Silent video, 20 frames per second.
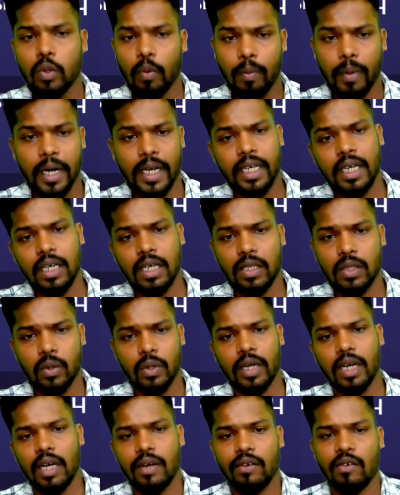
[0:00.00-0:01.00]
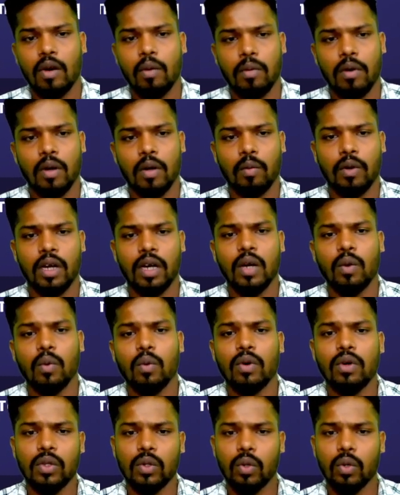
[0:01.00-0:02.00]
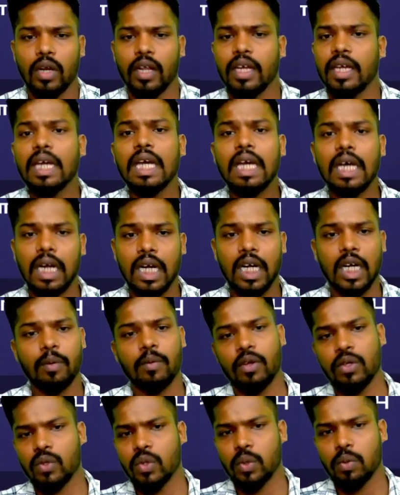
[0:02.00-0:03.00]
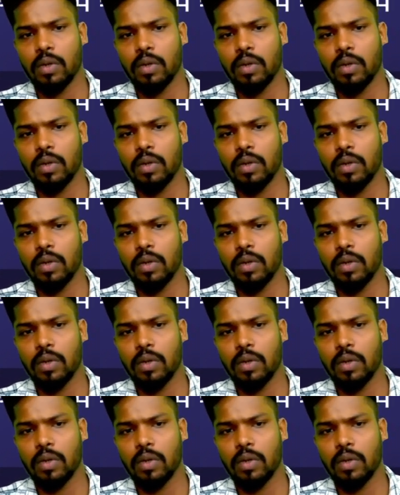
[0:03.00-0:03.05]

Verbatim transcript: ஸோ பனிரெண்டு துறைகள் இன்வால்வ் பண்ண போறாங்க ஒரு துறைக்கு ரெண்டு பேர்